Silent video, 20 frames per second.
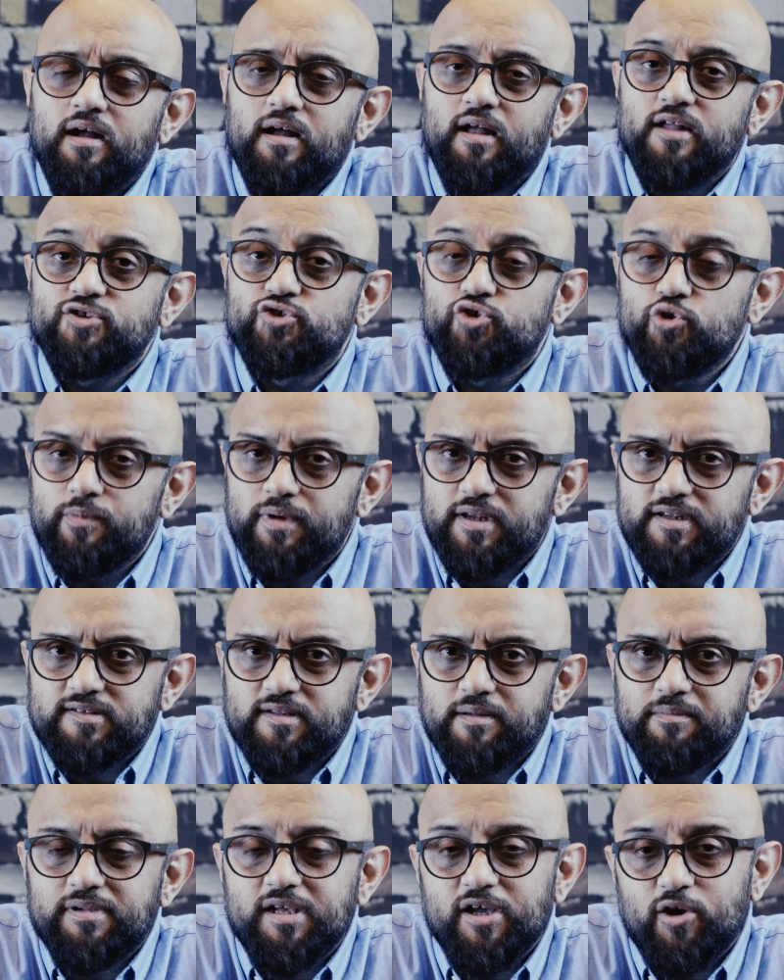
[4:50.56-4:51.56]

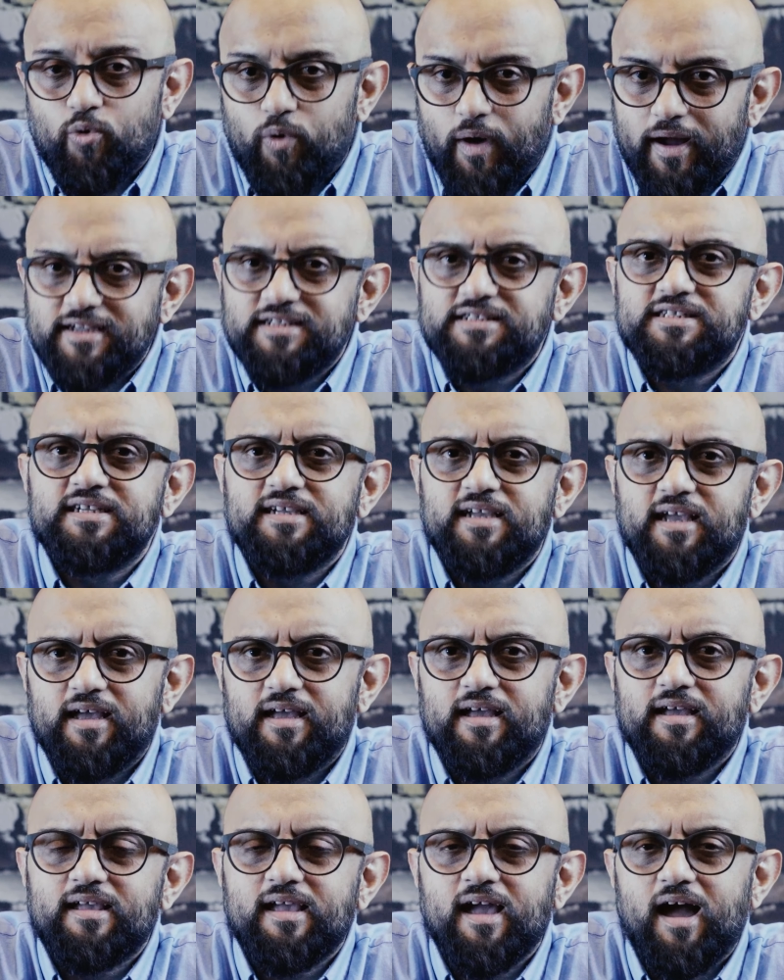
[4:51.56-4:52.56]
कंज्यूमरिज्म की ख्वाहिश ही
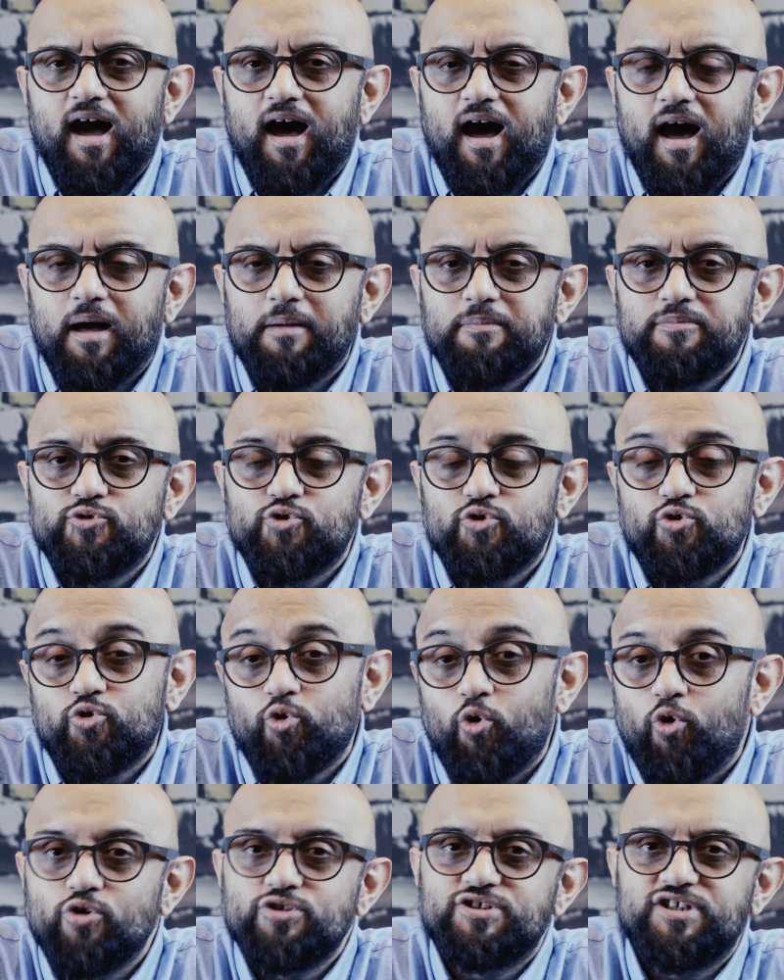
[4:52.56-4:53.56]
है कि आप जो
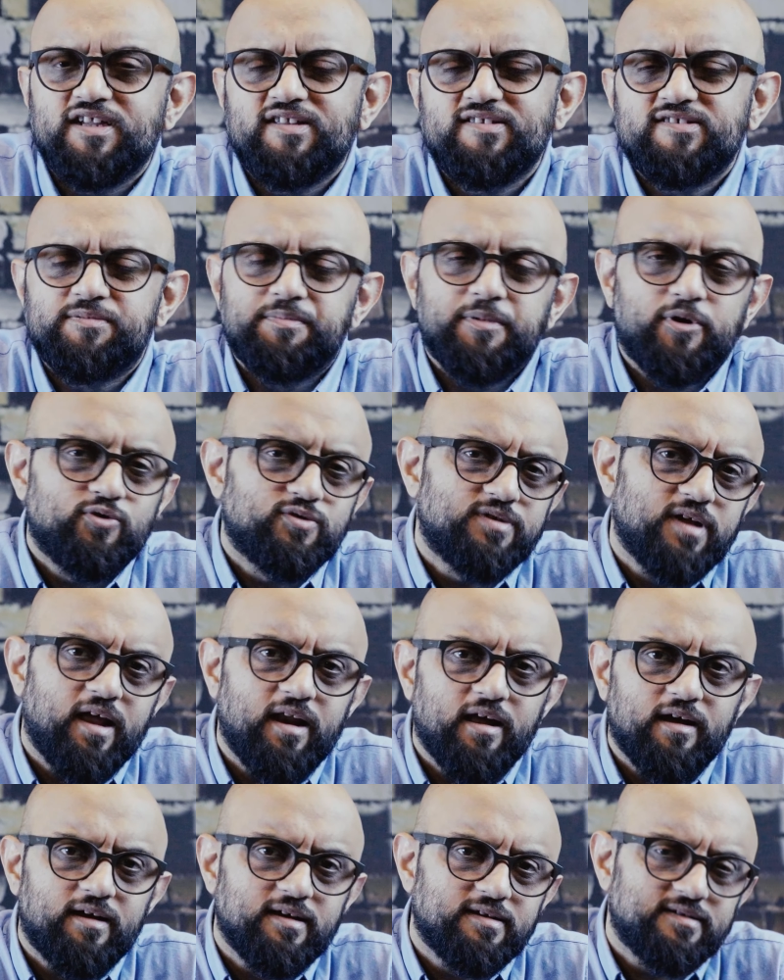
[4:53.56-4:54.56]
दो जीन्स में
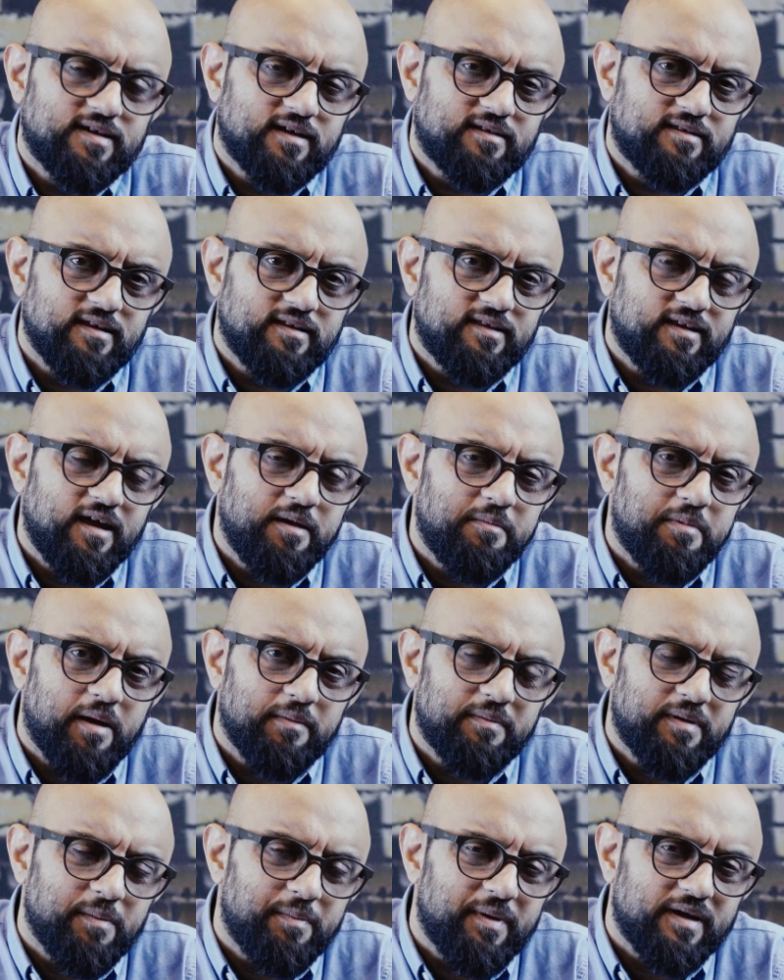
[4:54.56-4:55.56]
गुजारा कर सकते थे अब
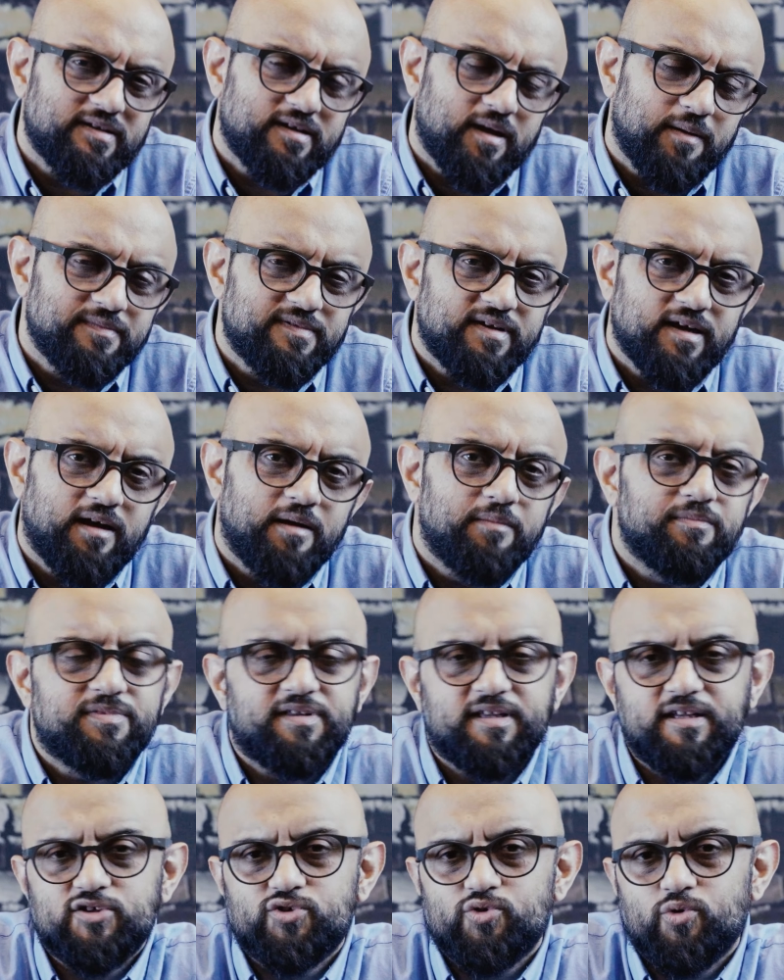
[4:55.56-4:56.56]
आपके पास कम से कम
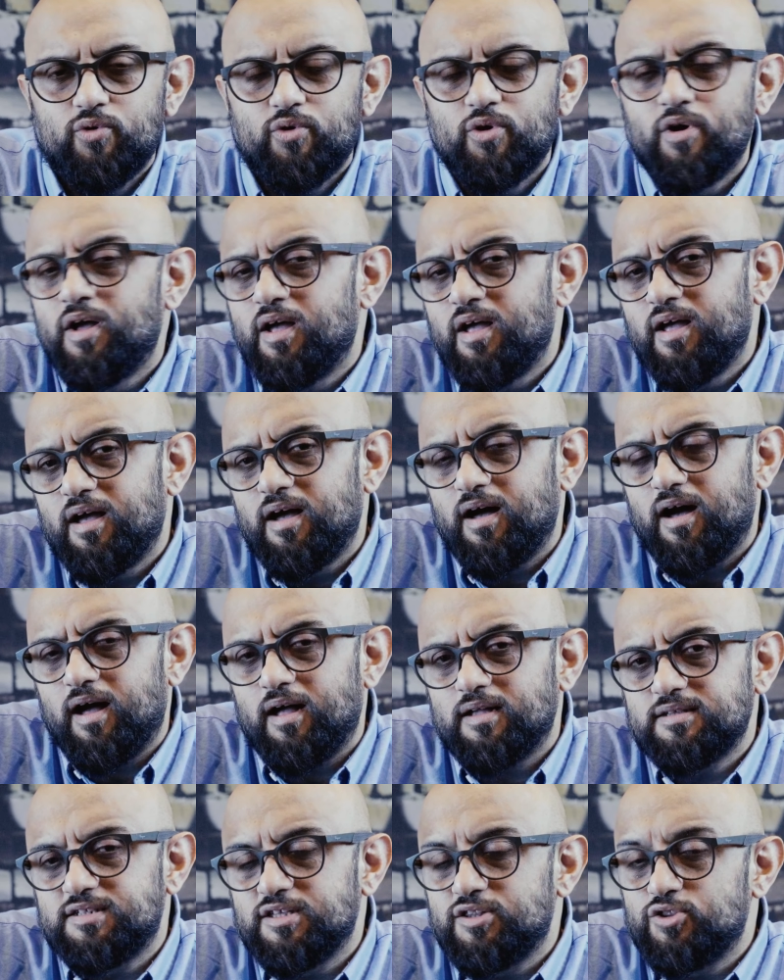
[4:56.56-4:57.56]
तीस हो
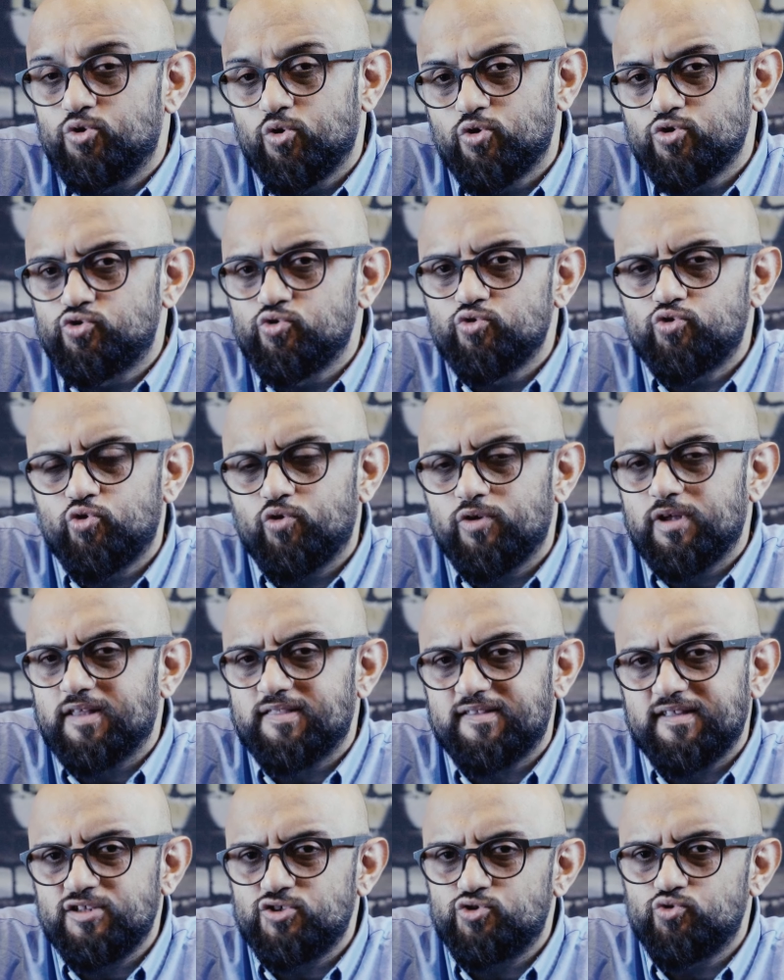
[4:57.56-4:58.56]
जिन दो जूतों या
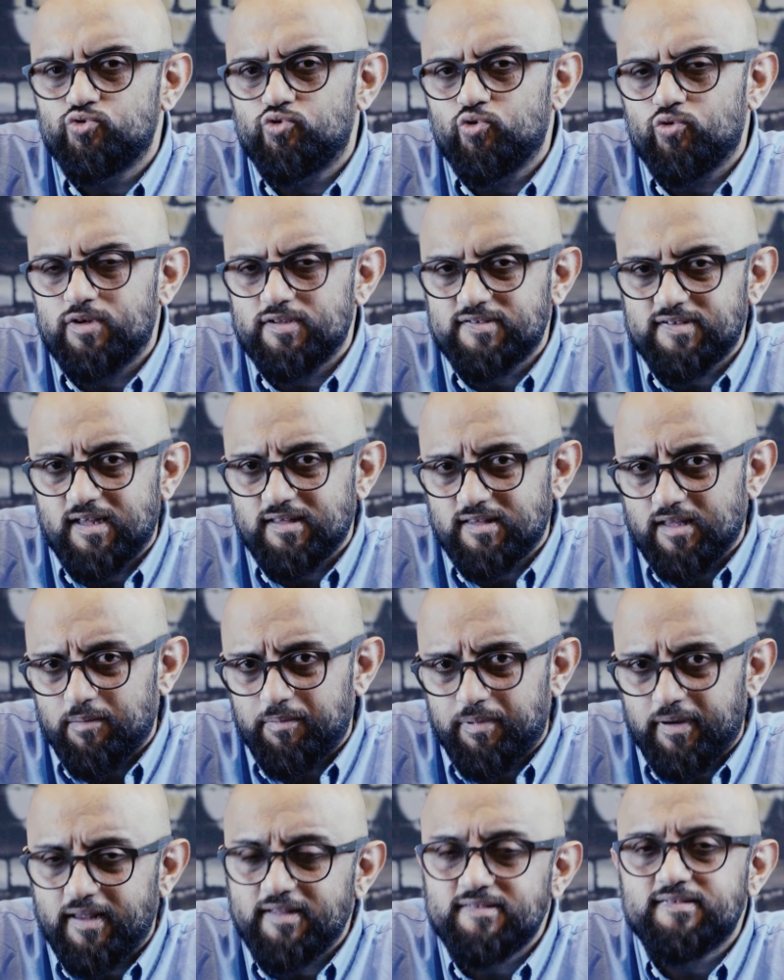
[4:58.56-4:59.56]
तीन जूतों के साथ
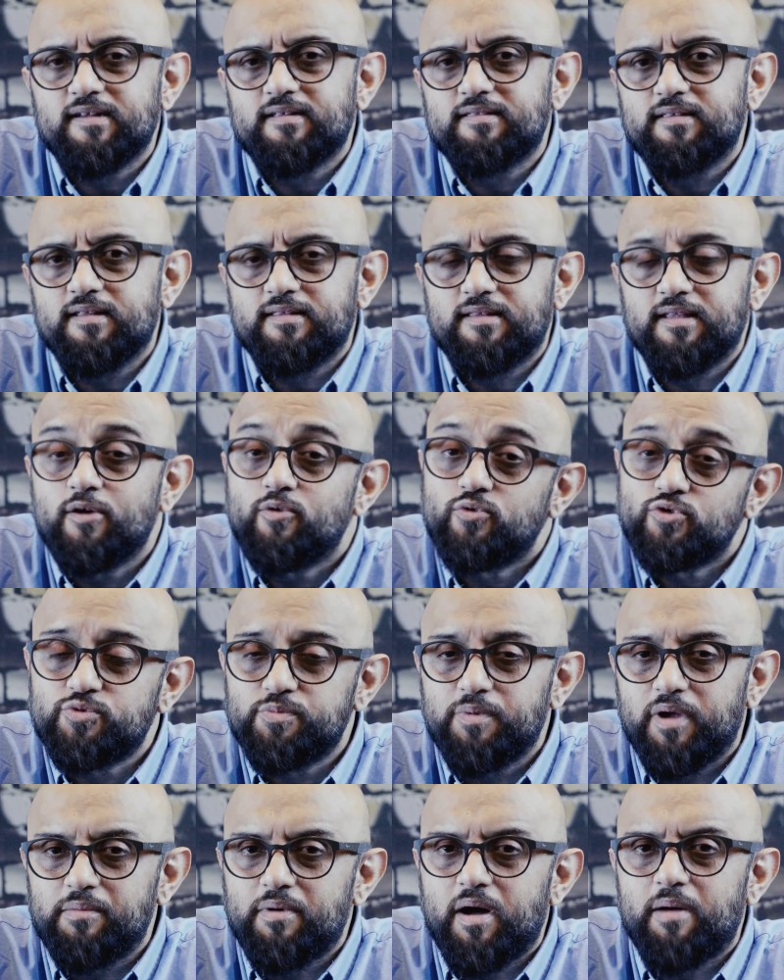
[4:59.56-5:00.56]
आप रह सकते थे
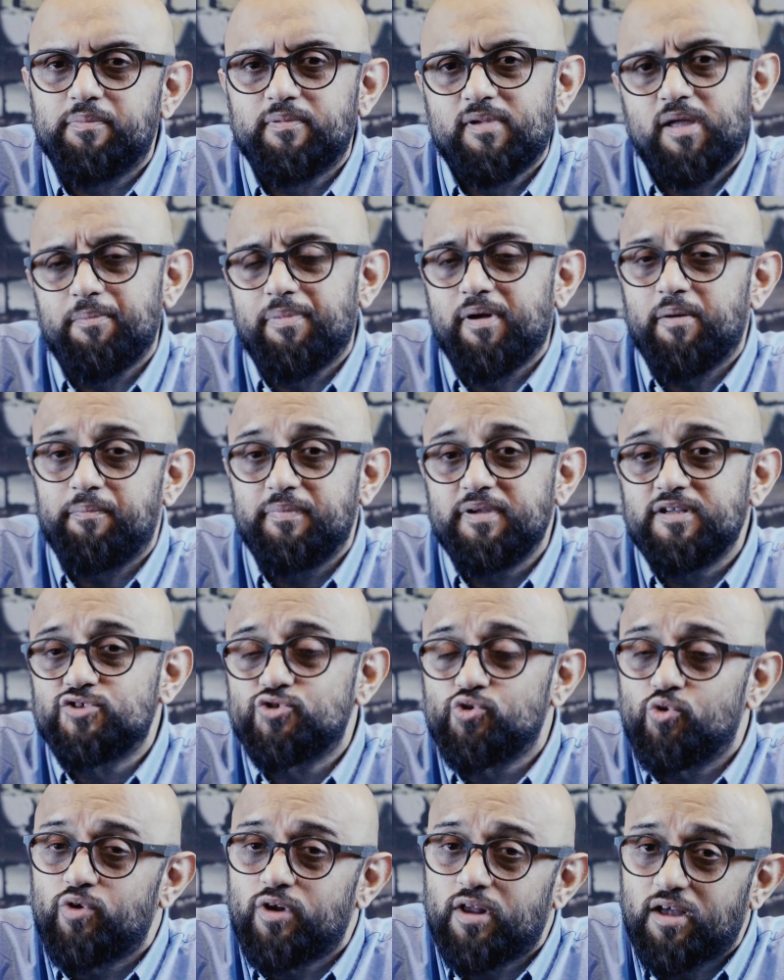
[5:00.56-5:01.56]
उसमें अब आपके पास
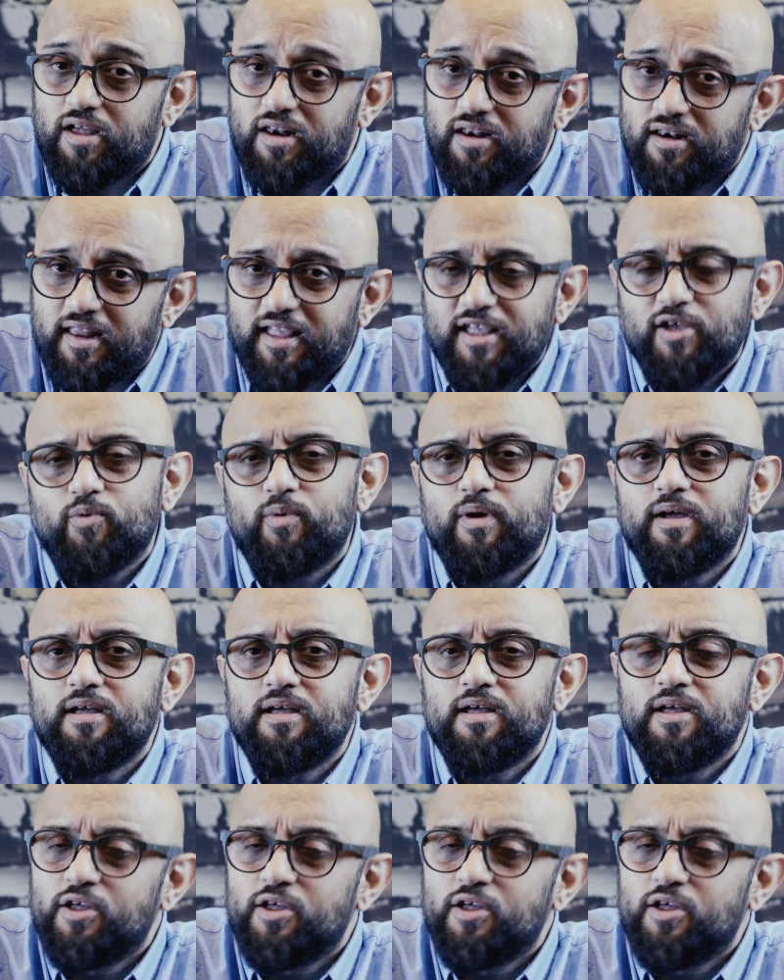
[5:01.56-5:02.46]
बीस और अगर नहीं हुए